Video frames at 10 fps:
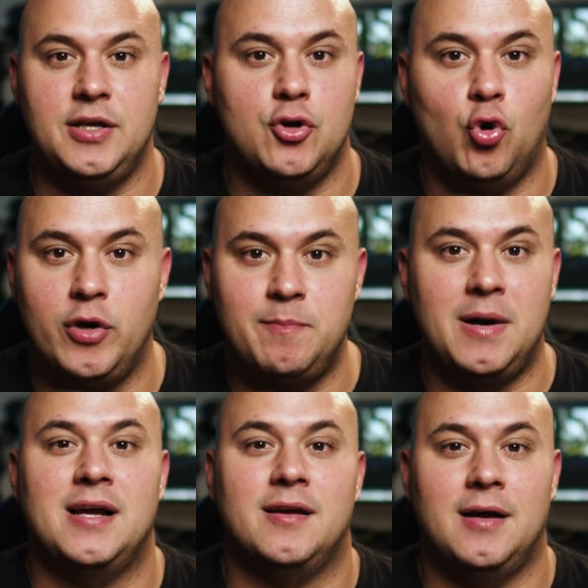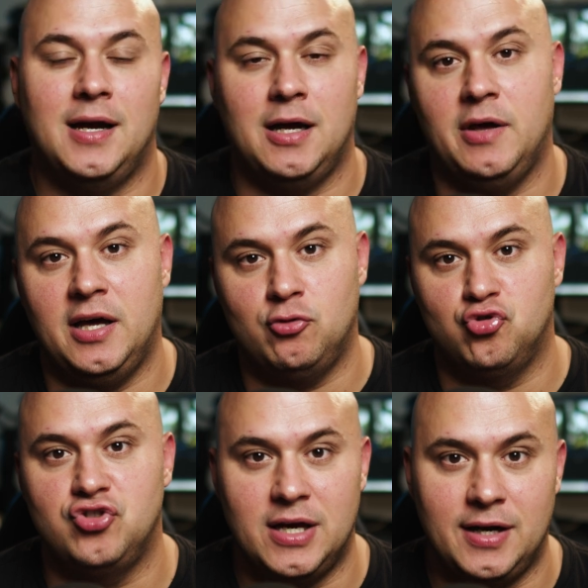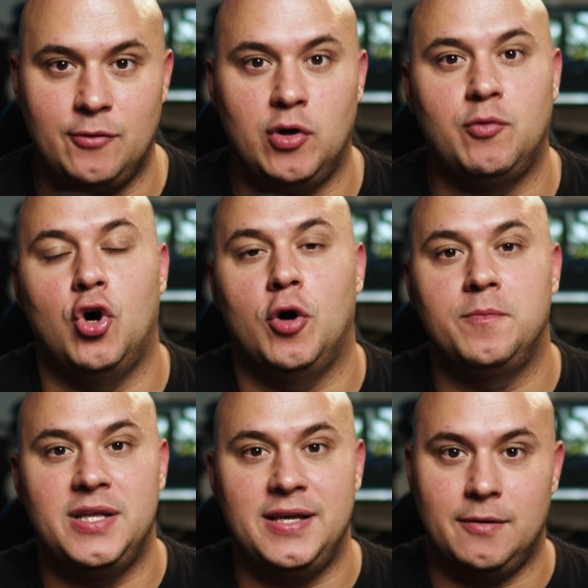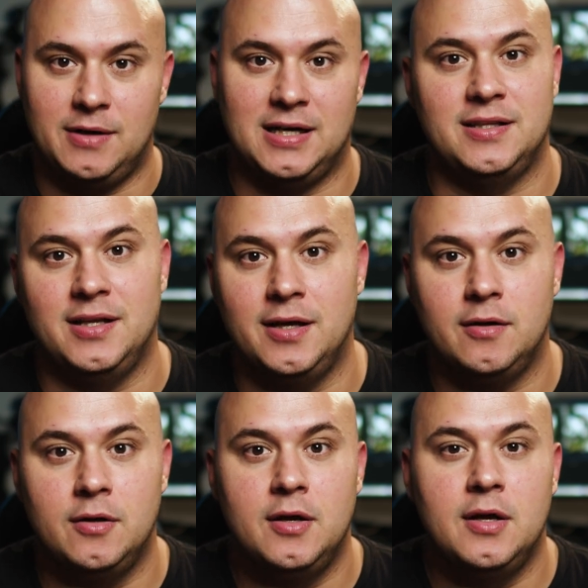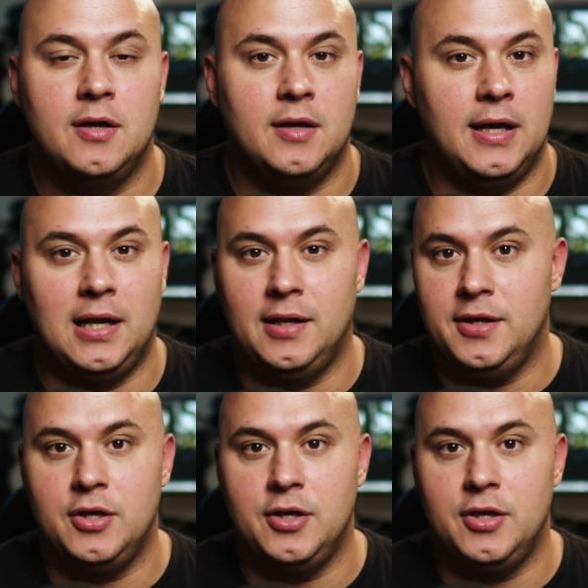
y hoy Mac acaba de anunciar el nuevo update que van a tener, el